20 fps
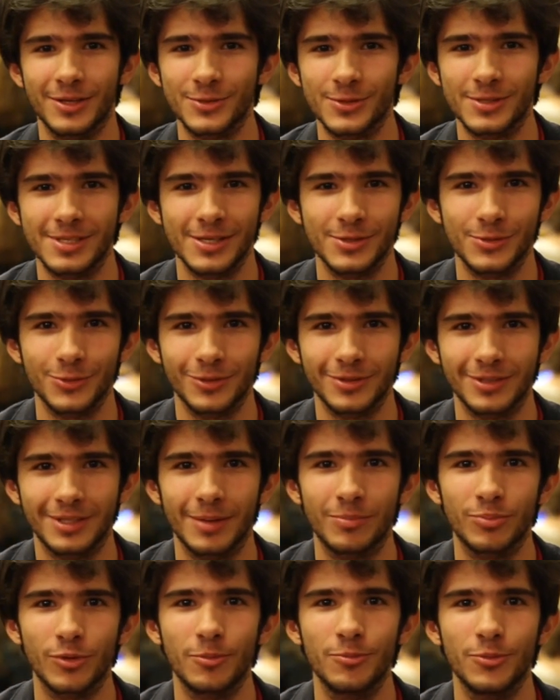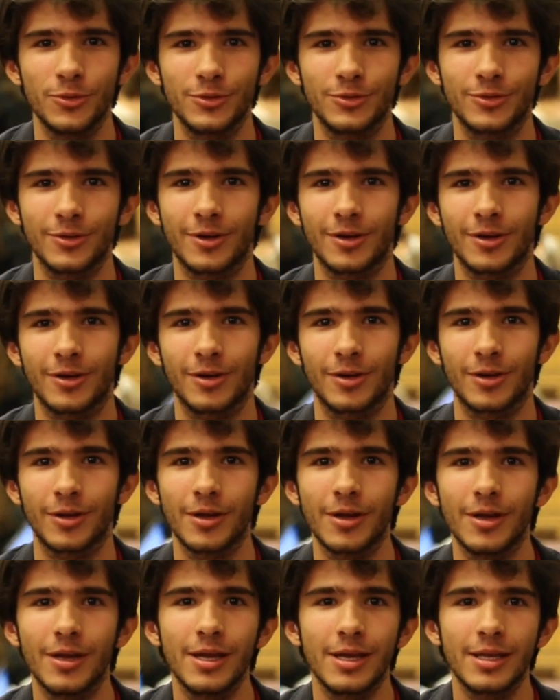association qui a pour but euh,
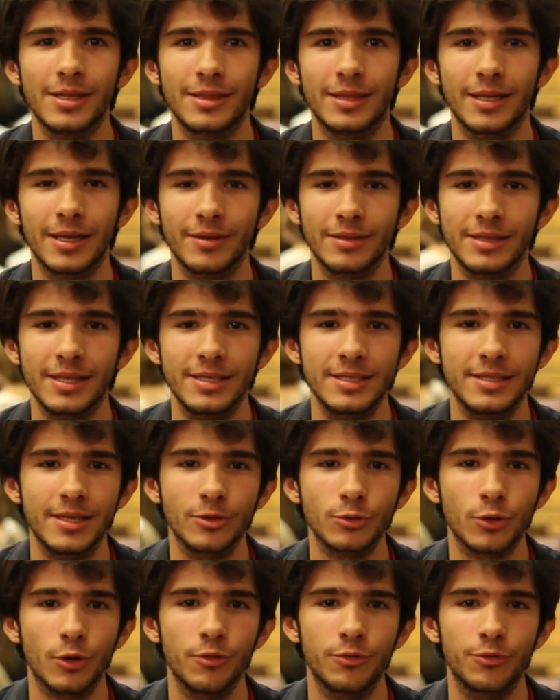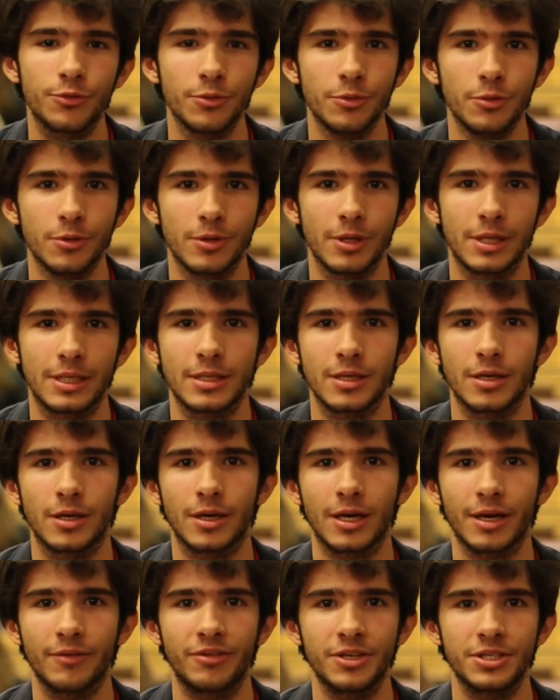d'éditer une revue qui
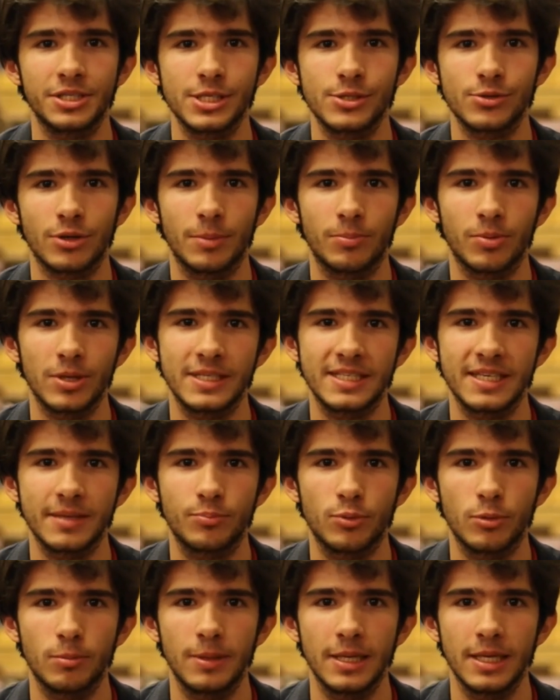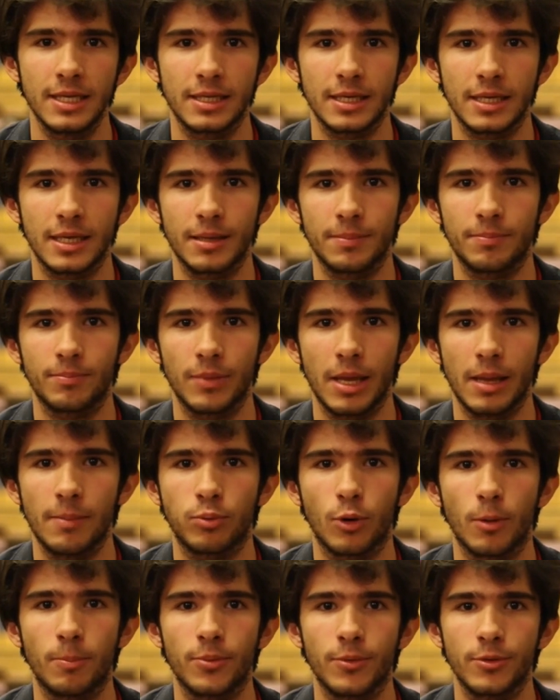euh, réfléchit sur les politiques publiques et,
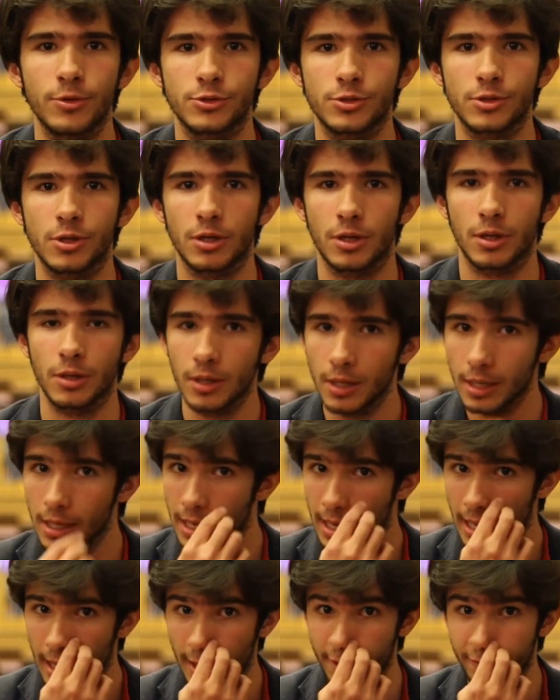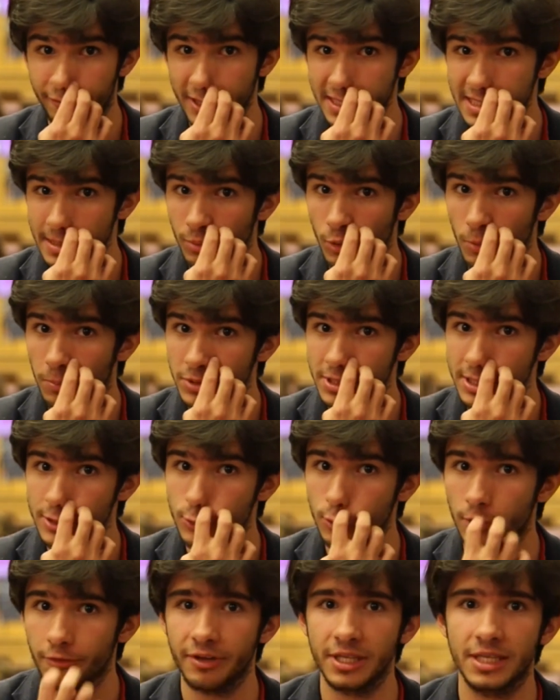propose et fasse des
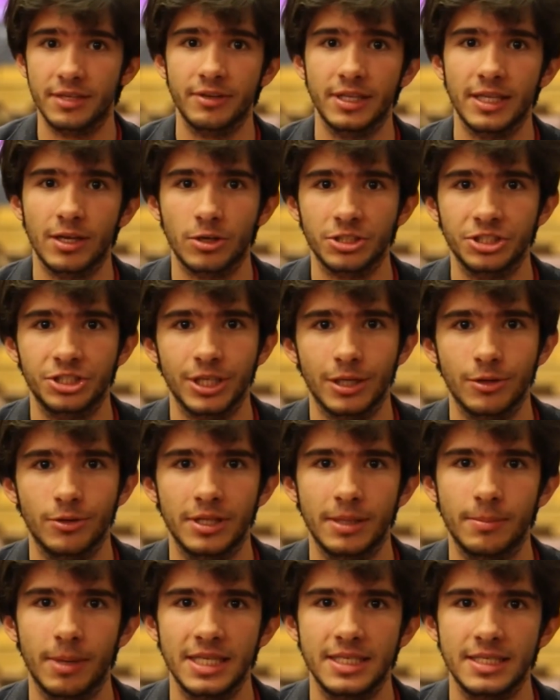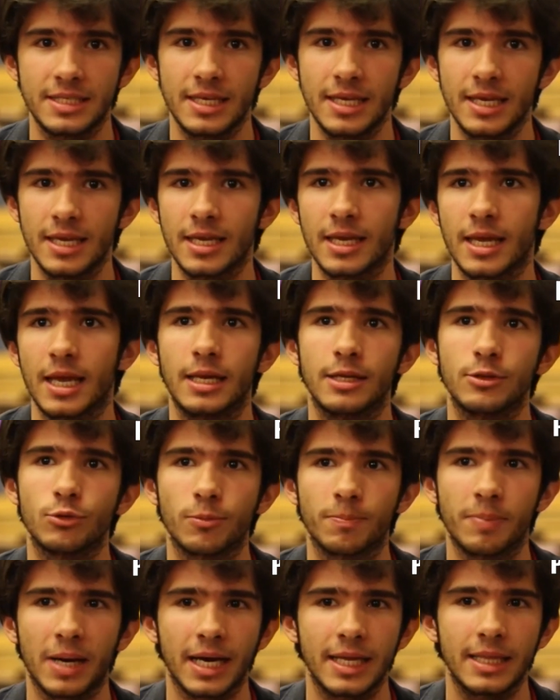propositions en fait, qui viennent enrichir le débat d'idées. Elle est
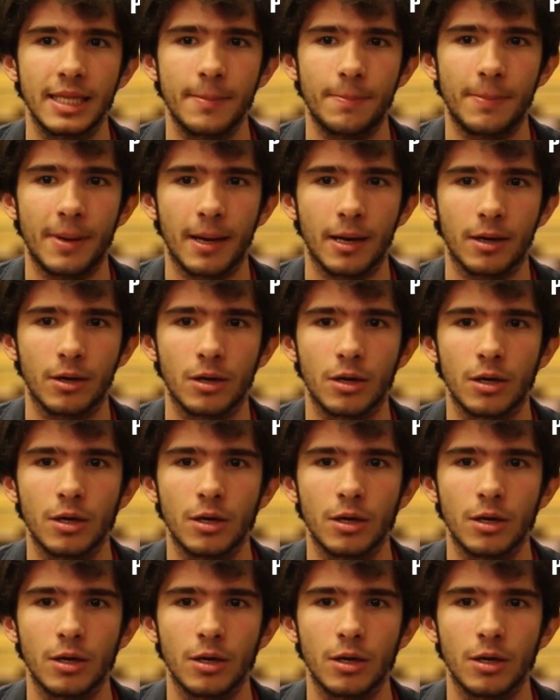donc parrainée par,